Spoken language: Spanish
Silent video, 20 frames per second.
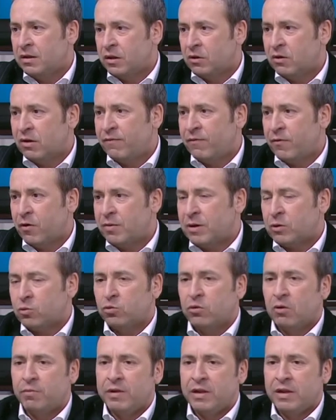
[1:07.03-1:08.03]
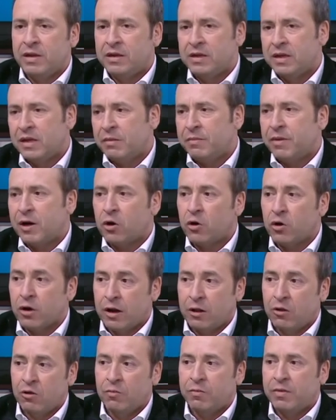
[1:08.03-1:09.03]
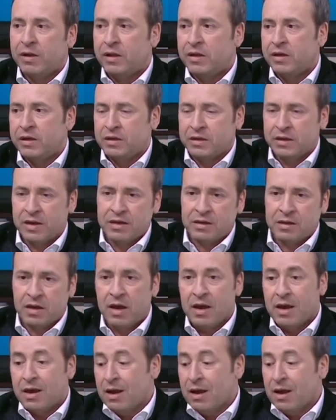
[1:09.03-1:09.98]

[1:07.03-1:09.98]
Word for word: de todas formas un 2017 mejor que el 2016.